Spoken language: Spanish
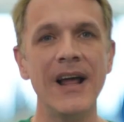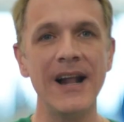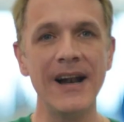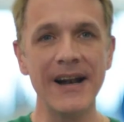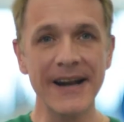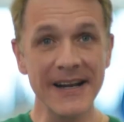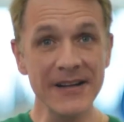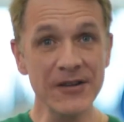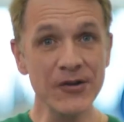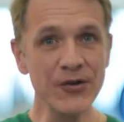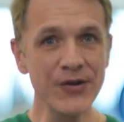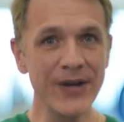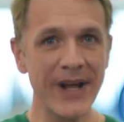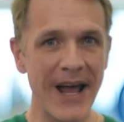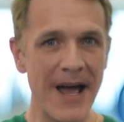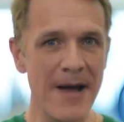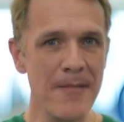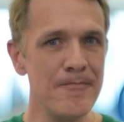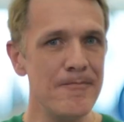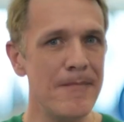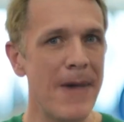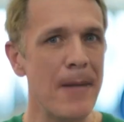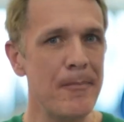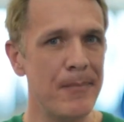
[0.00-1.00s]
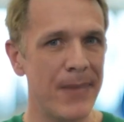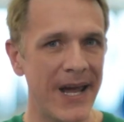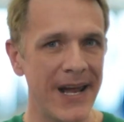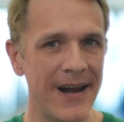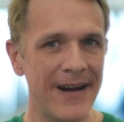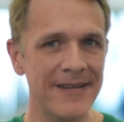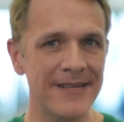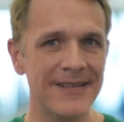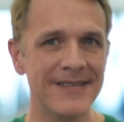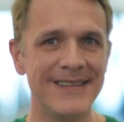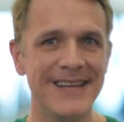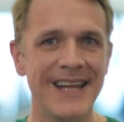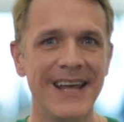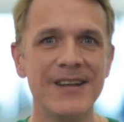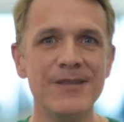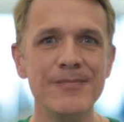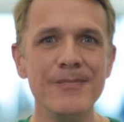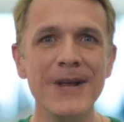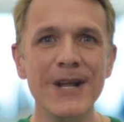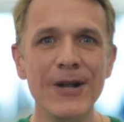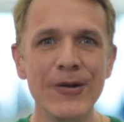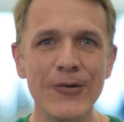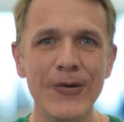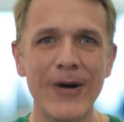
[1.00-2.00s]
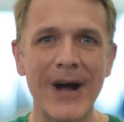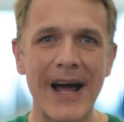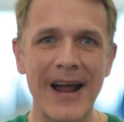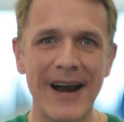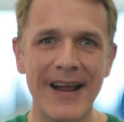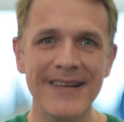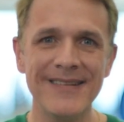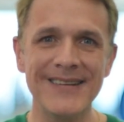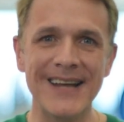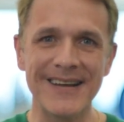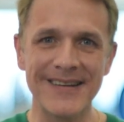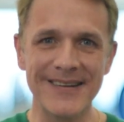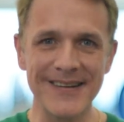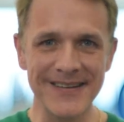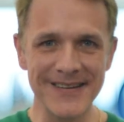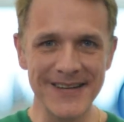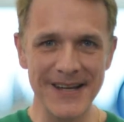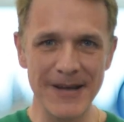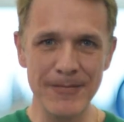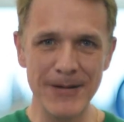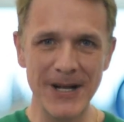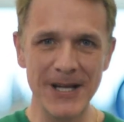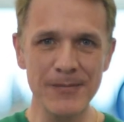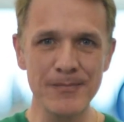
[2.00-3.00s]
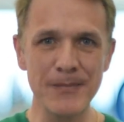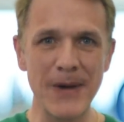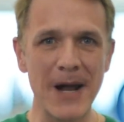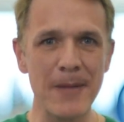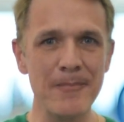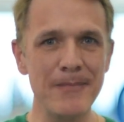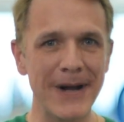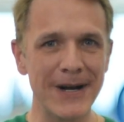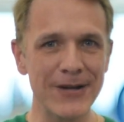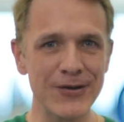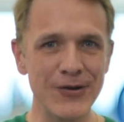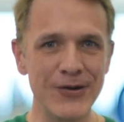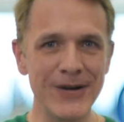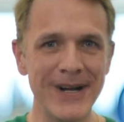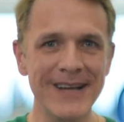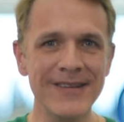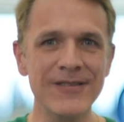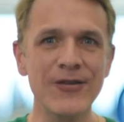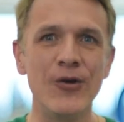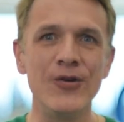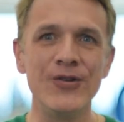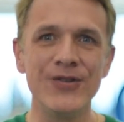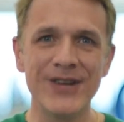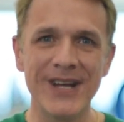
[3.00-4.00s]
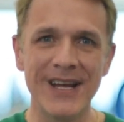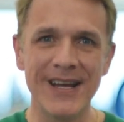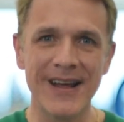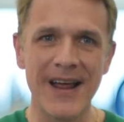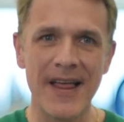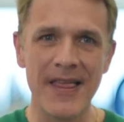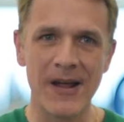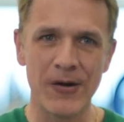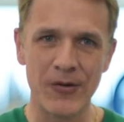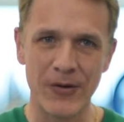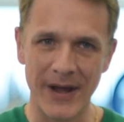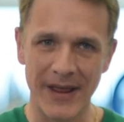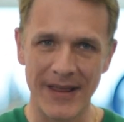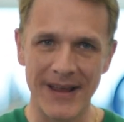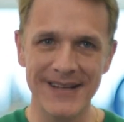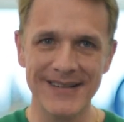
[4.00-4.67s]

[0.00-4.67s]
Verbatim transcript: El reto será mapear 10.000 lugares accesibles para personas con silla de ruedas.